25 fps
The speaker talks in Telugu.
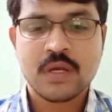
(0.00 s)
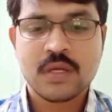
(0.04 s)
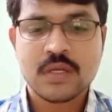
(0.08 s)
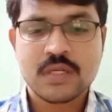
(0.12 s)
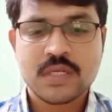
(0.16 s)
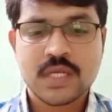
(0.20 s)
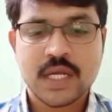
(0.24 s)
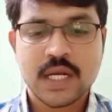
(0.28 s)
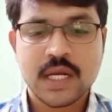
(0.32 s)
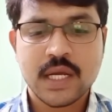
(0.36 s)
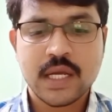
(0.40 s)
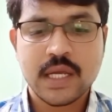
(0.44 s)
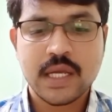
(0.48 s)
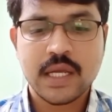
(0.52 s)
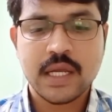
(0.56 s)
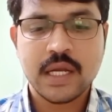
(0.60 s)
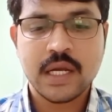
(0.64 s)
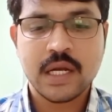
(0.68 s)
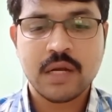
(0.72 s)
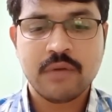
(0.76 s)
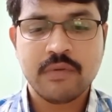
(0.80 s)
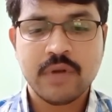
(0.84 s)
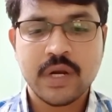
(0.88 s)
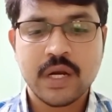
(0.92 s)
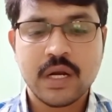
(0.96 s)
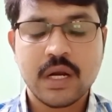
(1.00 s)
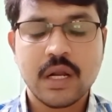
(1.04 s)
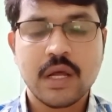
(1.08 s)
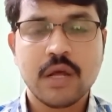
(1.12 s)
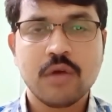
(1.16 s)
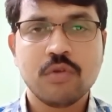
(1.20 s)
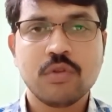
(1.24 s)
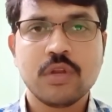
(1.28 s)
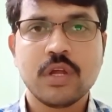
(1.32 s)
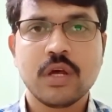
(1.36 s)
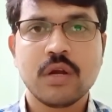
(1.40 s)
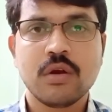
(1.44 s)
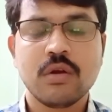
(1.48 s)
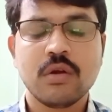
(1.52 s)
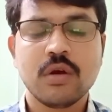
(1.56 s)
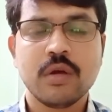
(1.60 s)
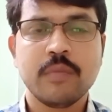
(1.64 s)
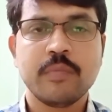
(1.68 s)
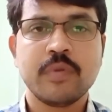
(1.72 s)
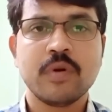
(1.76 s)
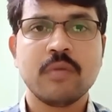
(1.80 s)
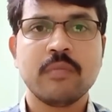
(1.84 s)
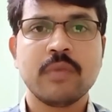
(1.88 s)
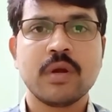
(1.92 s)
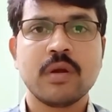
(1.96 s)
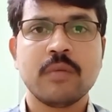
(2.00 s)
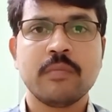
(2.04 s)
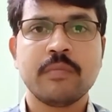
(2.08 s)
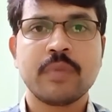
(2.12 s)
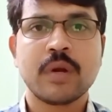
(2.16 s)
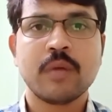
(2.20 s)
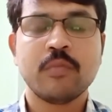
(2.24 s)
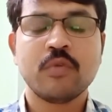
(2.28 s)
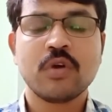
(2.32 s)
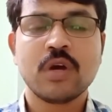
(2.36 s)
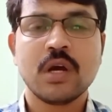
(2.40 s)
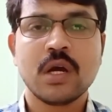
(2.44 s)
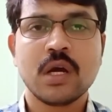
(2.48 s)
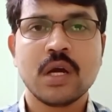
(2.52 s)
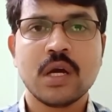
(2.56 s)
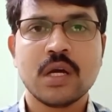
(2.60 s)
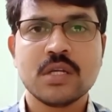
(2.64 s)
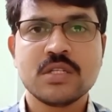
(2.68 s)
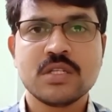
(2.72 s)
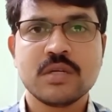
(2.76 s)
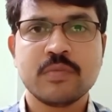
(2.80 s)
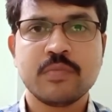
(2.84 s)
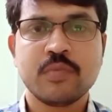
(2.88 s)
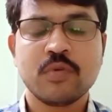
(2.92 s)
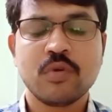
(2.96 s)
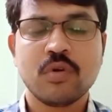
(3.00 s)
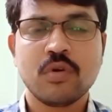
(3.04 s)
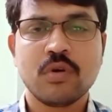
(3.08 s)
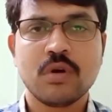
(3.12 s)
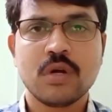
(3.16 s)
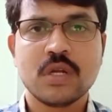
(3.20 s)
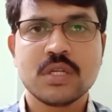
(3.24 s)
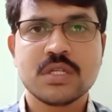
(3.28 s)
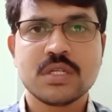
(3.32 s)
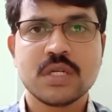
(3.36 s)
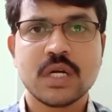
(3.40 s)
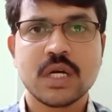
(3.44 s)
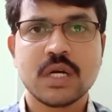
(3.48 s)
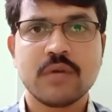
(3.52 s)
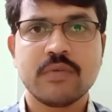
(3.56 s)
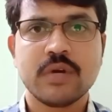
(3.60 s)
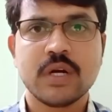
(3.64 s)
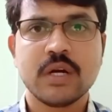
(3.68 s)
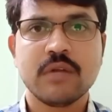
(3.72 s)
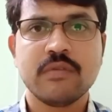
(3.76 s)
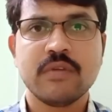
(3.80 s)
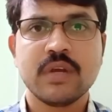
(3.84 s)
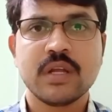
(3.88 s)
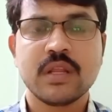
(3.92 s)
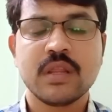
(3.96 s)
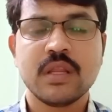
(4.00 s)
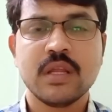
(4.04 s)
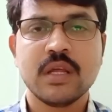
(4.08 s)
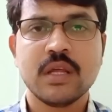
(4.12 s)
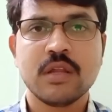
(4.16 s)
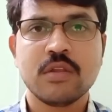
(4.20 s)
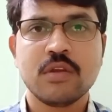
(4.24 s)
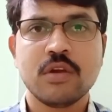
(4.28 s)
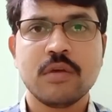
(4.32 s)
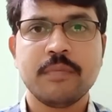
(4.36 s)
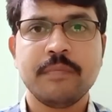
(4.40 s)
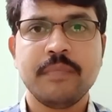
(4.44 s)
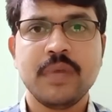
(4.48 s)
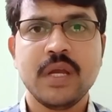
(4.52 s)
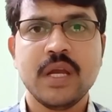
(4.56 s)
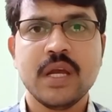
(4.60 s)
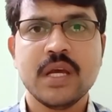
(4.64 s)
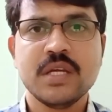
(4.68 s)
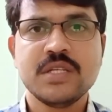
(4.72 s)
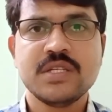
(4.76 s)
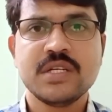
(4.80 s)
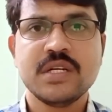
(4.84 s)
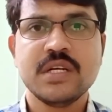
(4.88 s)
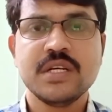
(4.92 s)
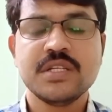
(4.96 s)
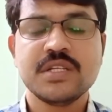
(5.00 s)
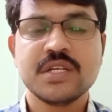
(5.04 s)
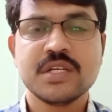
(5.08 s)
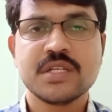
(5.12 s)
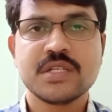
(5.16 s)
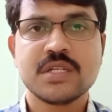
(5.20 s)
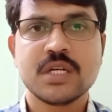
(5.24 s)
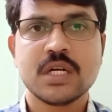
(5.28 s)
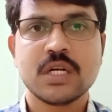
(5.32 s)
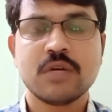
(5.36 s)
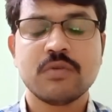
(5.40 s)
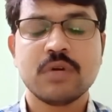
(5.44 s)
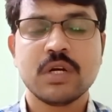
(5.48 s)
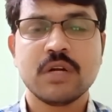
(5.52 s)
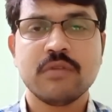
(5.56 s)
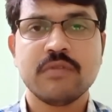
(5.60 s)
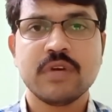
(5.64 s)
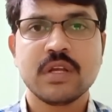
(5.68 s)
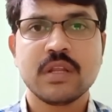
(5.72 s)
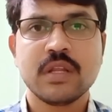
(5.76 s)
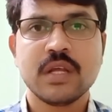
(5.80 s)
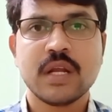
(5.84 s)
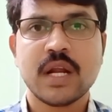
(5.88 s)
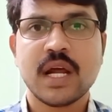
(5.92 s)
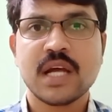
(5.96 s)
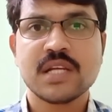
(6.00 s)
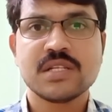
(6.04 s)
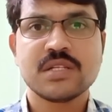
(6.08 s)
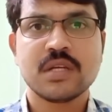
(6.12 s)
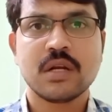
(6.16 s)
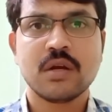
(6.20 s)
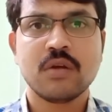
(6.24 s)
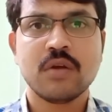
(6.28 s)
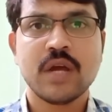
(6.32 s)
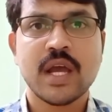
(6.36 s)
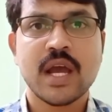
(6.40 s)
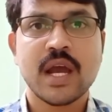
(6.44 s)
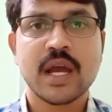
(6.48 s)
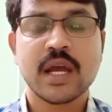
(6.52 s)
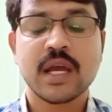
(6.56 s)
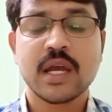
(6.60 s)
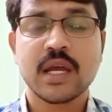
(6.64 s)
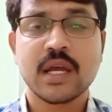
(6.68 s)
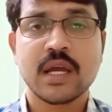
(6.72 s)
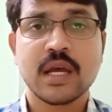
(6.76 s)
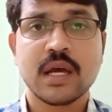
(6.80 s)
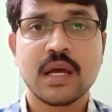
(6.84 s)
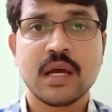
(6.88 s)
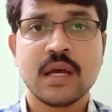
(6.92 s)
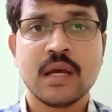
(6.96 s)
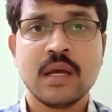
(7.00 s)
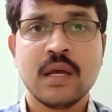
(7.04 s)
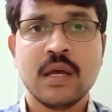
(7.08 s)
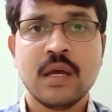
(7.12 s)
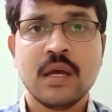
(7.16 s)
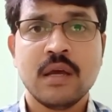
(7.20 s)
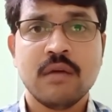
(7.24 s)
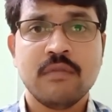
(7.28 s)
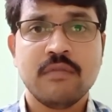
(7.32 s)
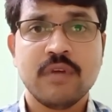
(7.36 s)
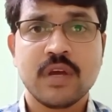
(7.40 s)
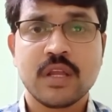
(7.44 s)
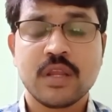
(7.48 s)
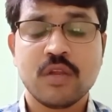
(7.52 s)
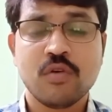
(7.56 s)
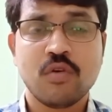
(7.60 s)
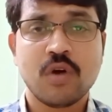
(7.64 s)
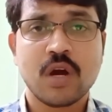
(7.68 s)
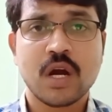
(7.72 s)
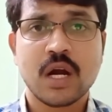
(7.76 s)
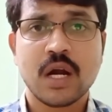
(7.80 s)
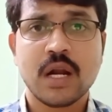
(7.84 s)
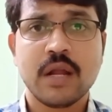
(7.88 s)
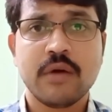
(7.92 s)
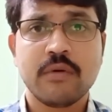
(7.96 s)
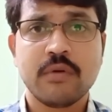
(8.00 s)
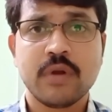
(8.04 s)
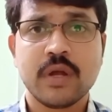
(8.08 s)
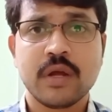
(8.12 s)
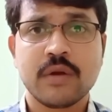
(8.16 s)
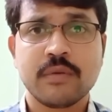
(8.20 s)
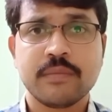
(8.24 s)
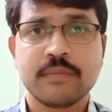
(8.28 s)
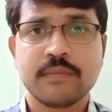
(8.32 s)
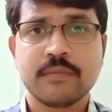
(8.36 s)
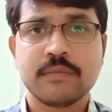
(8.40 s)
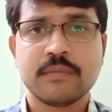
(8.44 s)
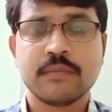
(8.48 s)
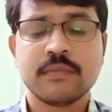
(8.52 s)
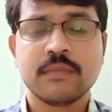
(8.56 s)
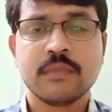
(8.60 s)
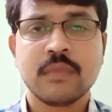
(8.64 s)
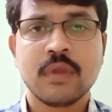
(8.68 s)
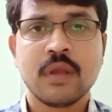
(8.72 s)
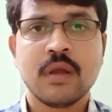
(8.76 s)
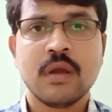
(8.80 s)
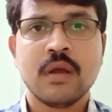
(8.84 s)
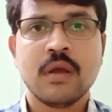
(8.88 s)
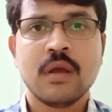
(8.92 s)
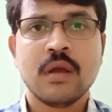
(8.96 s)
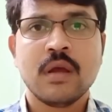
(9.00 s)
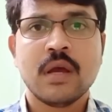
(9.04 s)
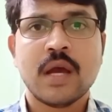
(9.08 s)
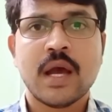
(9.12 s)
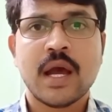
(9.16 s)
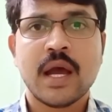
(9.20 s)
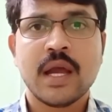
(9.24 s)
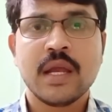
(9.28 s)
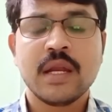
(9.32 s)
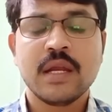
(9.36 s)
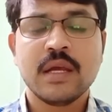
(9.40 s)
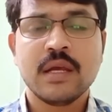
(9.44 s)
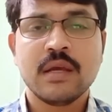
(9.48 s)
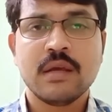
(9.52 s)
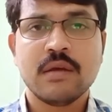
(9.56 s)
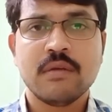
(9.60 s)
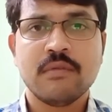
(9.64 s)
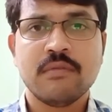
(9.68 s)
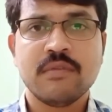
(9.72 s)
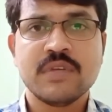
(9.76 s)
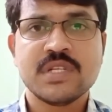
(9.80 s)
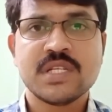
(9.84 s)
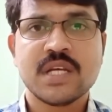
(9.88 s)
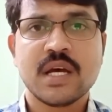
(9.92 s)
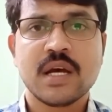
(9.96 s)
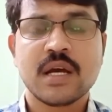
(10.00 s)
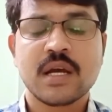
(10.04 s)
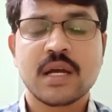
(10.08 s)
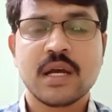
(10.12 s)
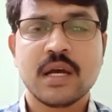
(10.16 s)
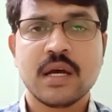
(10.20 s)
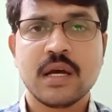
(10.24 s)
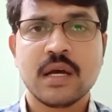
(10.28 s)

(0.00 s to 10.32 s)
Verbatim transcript: సరే ఈ ట్వీట్ల యుద్ధంలో ఇప్పుడు మనం ప్రముఖంగా చెప్పుకోవాల్సినటువంటి వ్యక్తి అందులో పిహెచ్డి చేసినటువంటి వ్యక్తి రాష్ట్రంలో ఏకైక వ్యక్తి ఒక్కళ్ళే ఉన్నారు ఆయనే విశాఖ